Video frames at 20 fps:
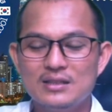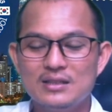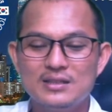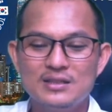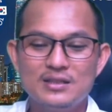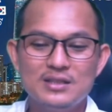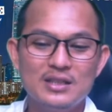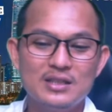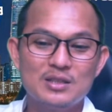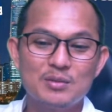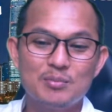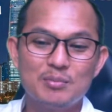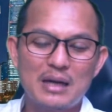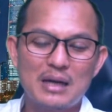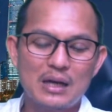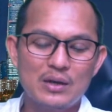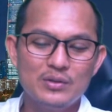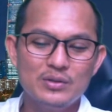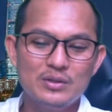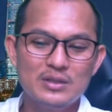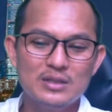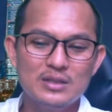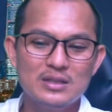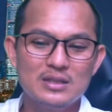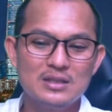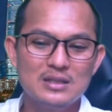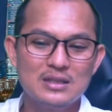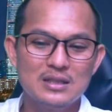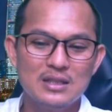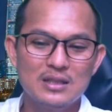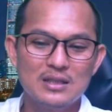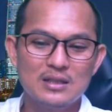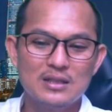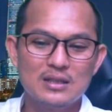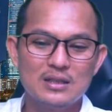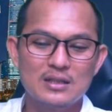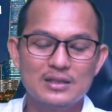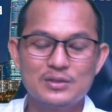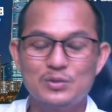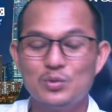Chia chấm láo cứ
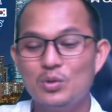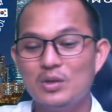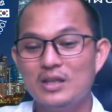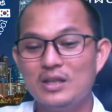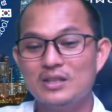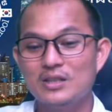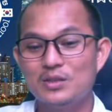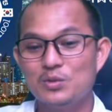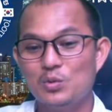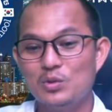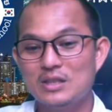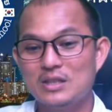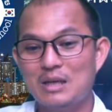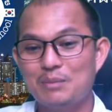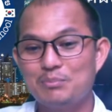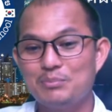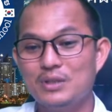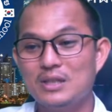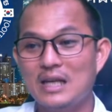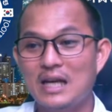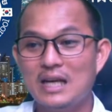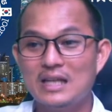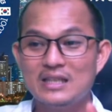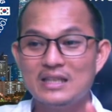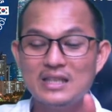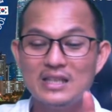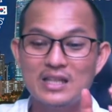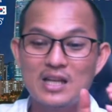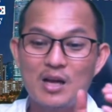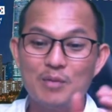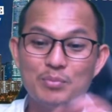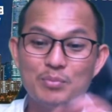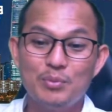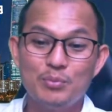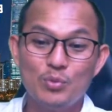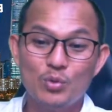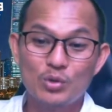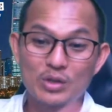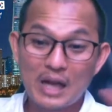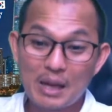cái xuống cái từ chạp pi ngày thì đọc
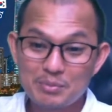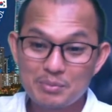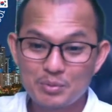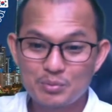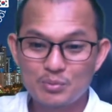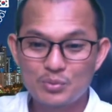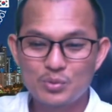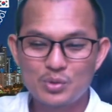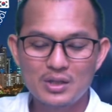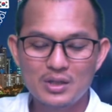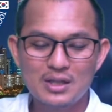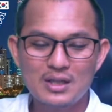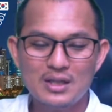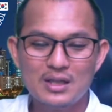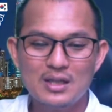phẩm vốn khai phẩm vốn.